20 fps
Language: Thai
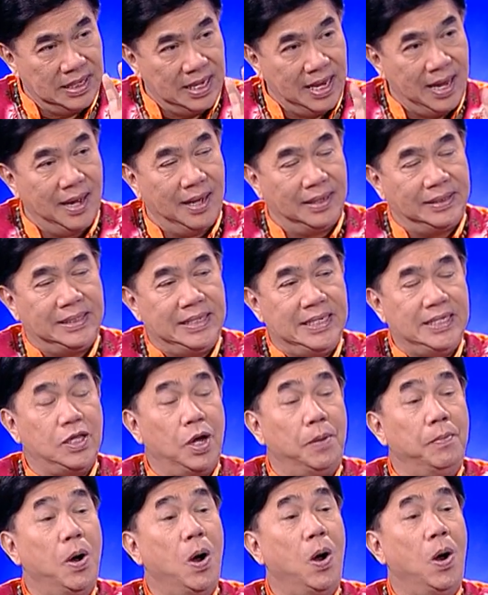อที่ต
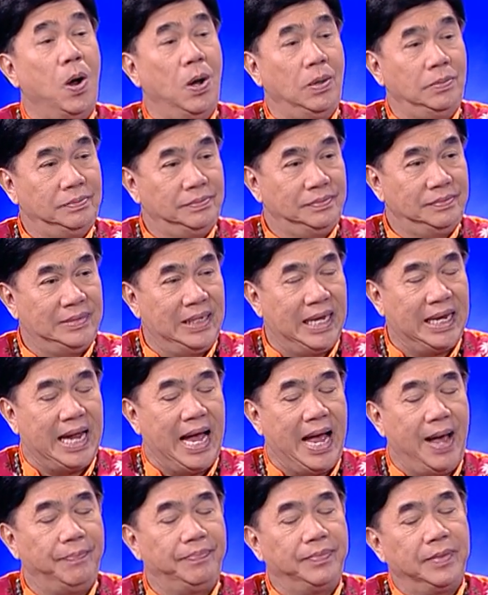มครับนะค
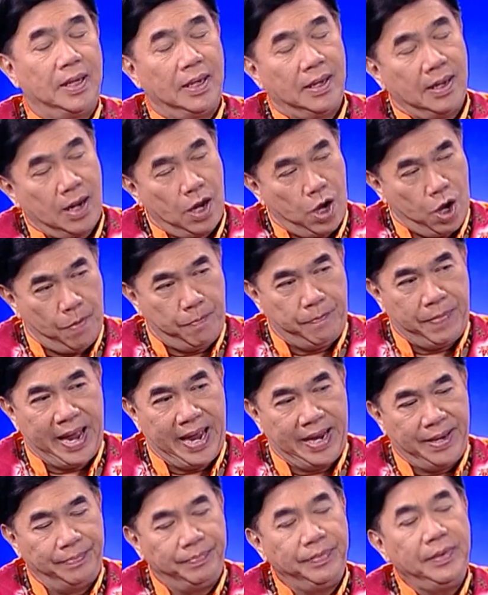รับ ก็ไป
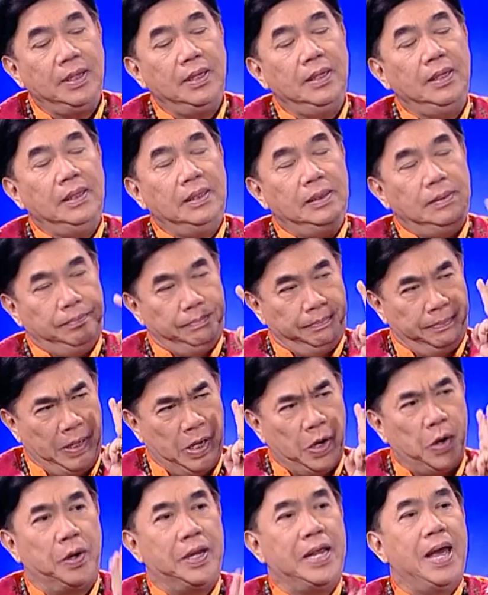พี่
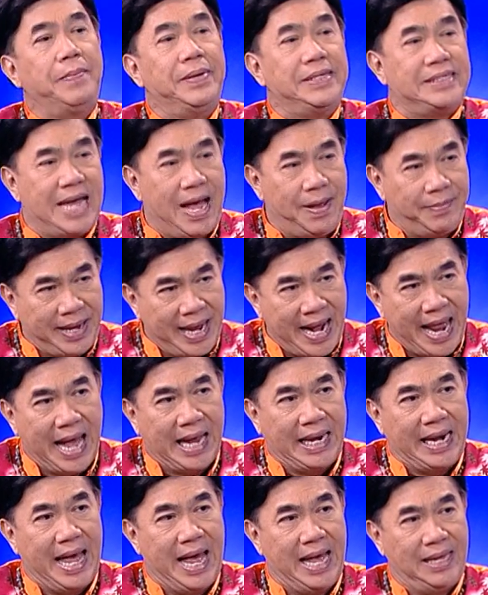ขออนุญาตไปสามครั้ง
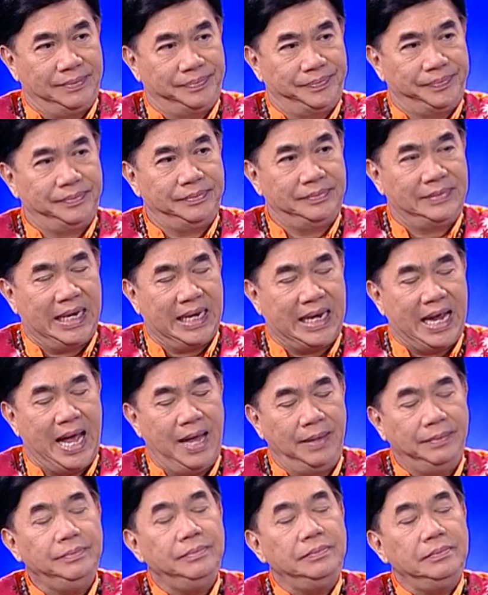ละ ครับ นะครับ
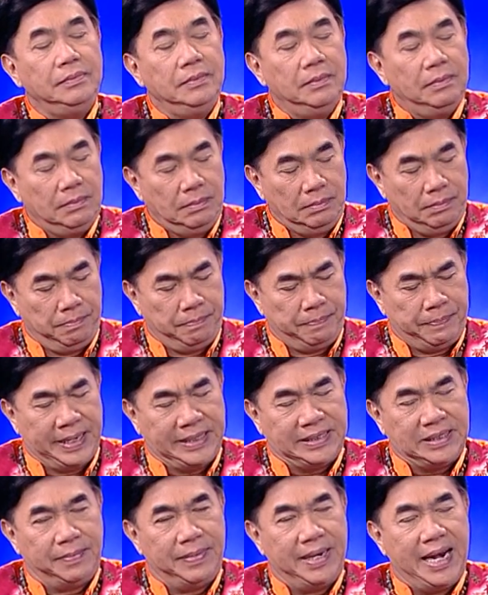ไป
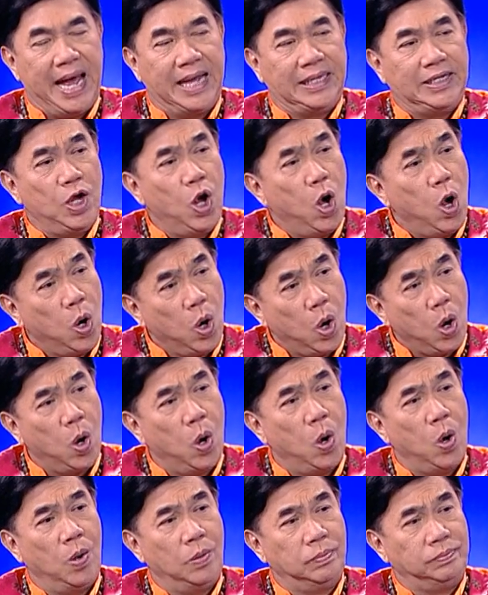สัมมนาที่ฮ่องก
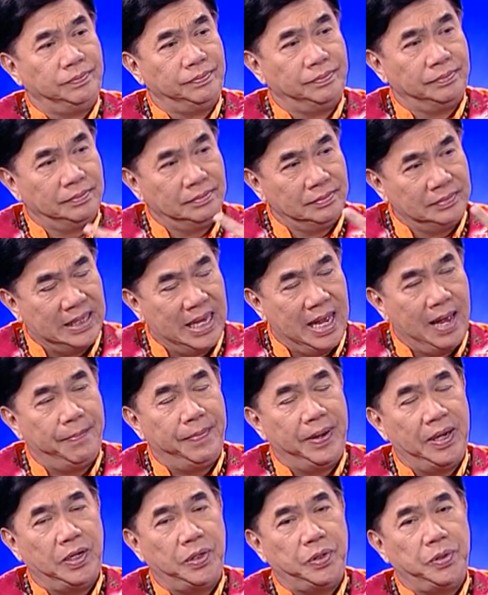ง นะ
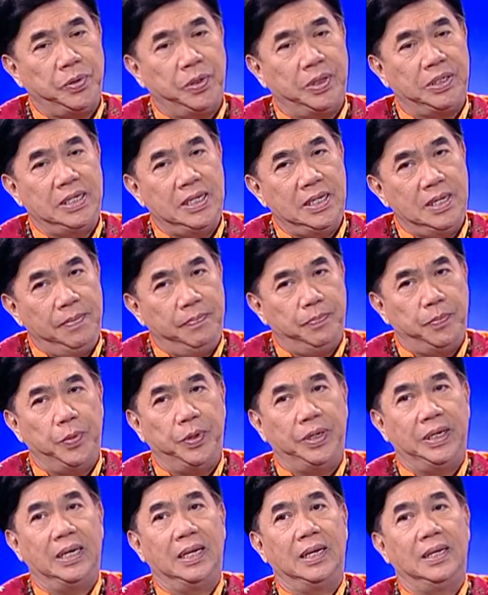ไปทัวร์ที่ญี่ปุ่น
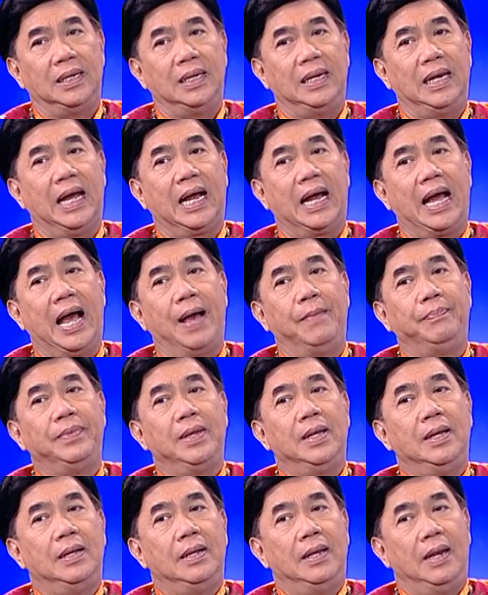นะครับ
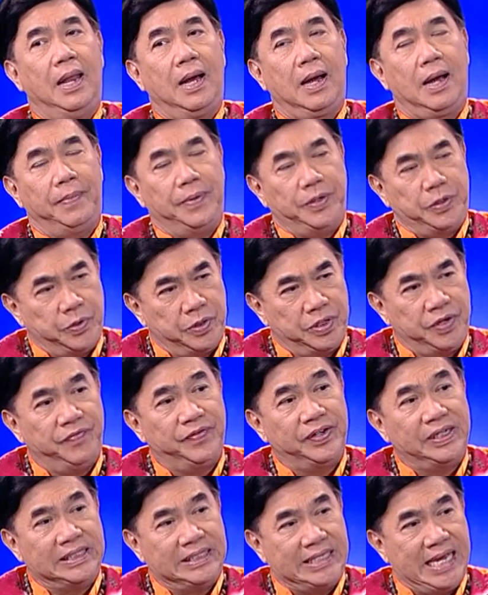แล้วก็ไปทัวร์ที่ฝ
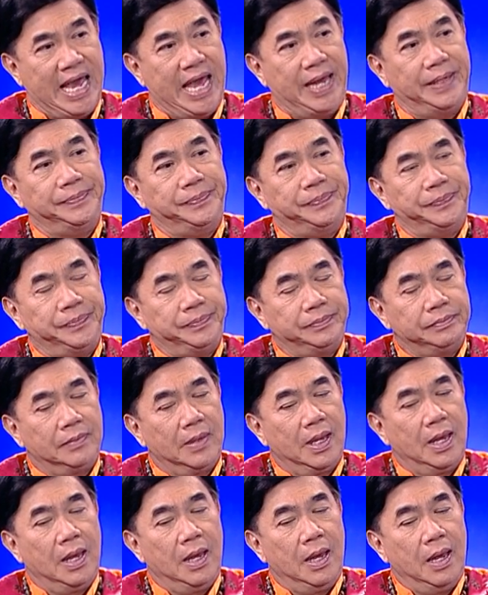รั่งเศสครับ
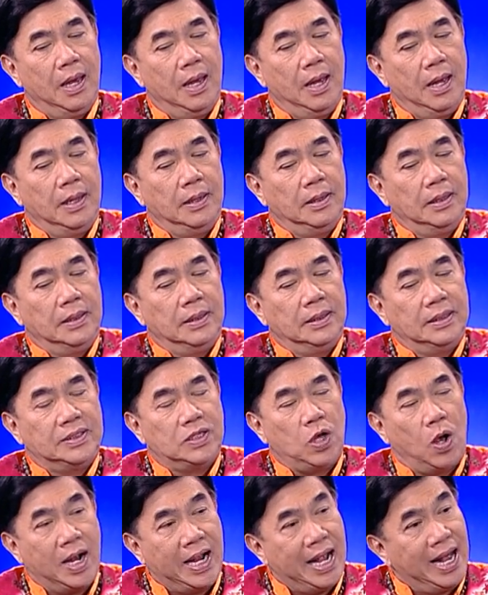ส
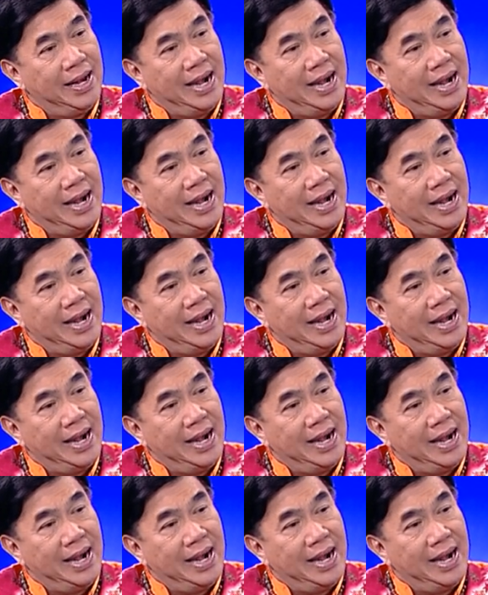องครั้ง